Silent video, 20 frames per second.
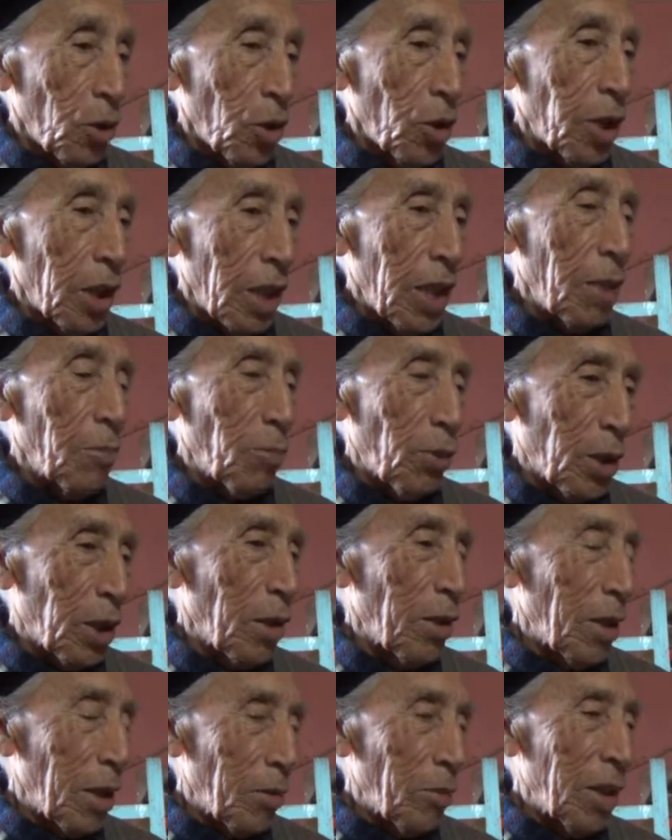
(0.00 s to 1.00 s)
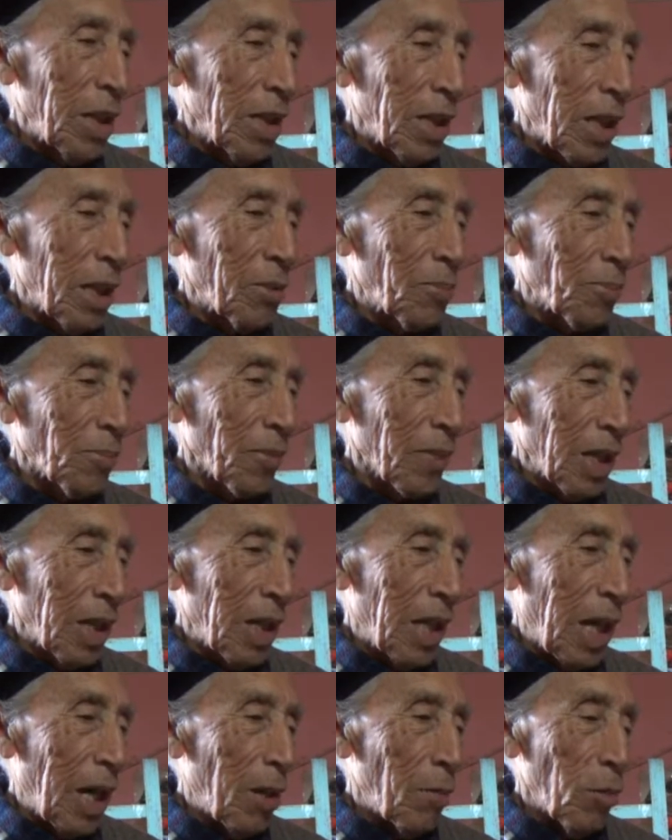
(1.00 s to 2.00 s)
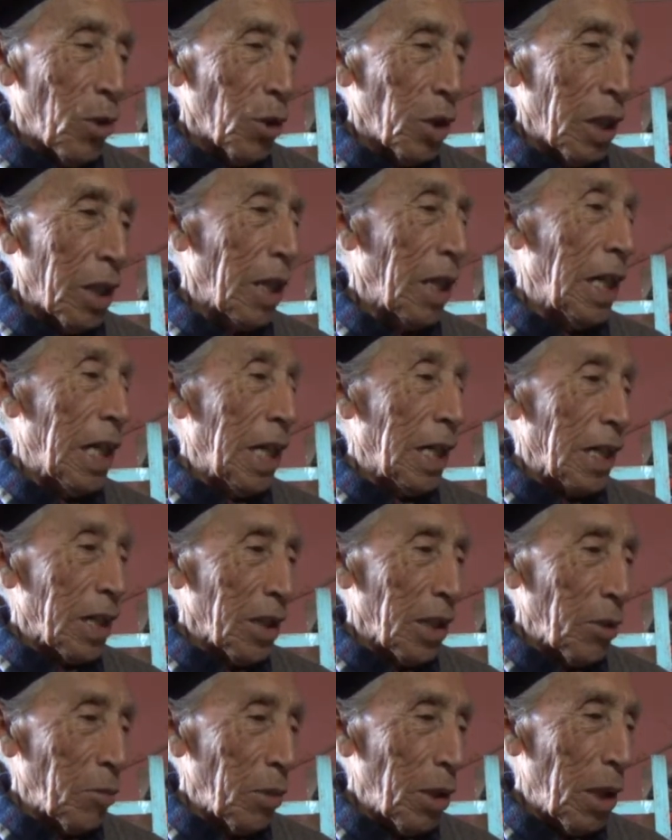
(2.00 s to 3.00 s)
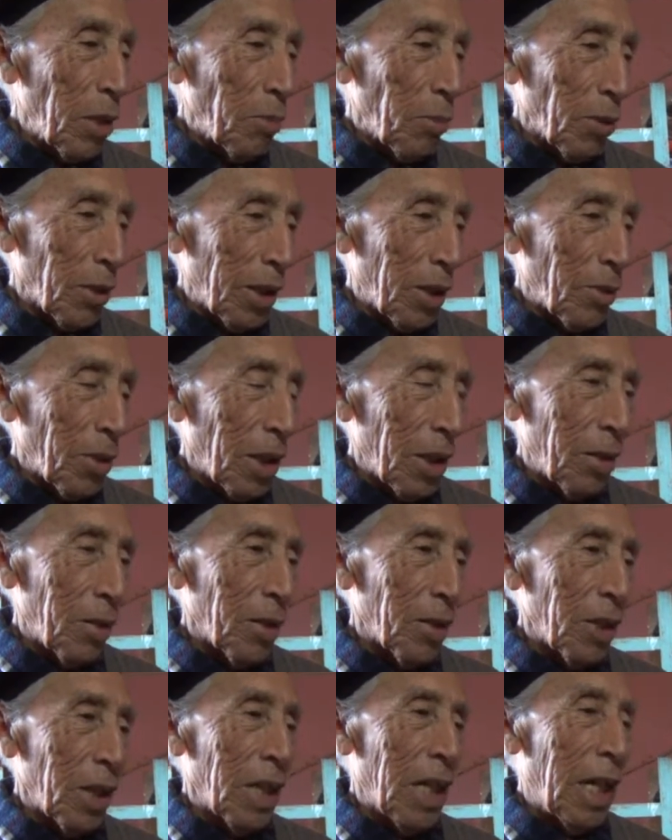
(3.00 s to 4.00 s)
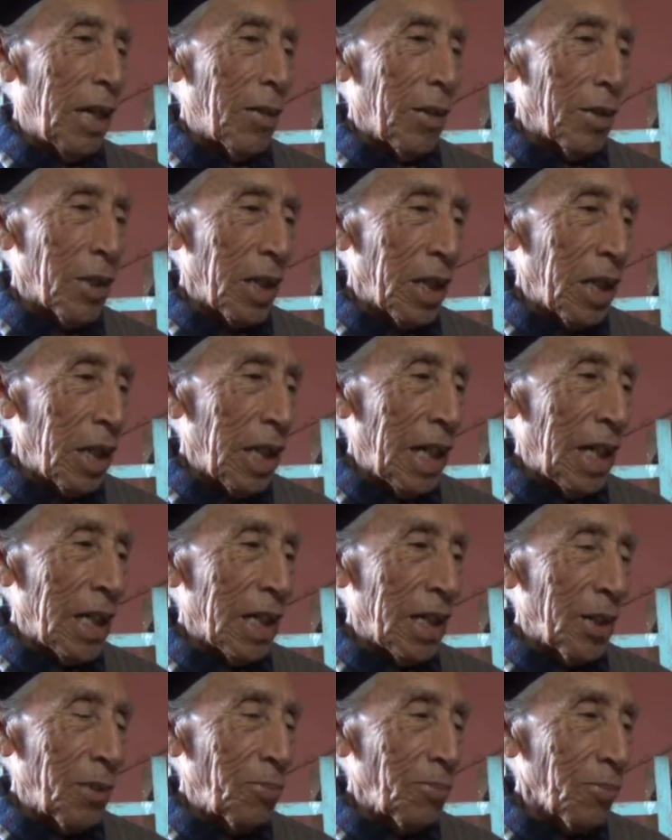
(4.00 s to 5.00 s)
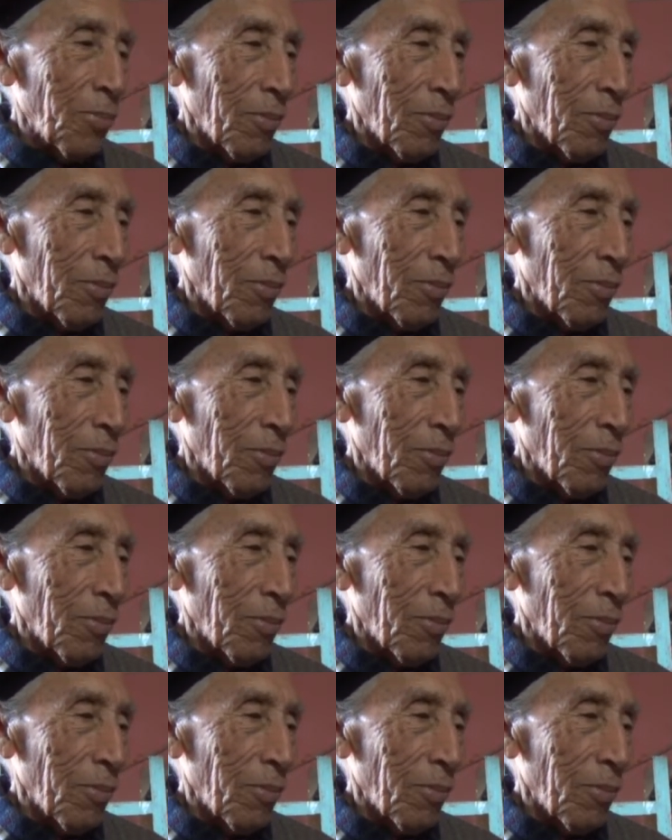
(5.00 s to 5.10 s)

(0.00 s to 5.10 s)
Sí, posiblemente. Dábamos serenatas en mi época, ah, se daban serenatas.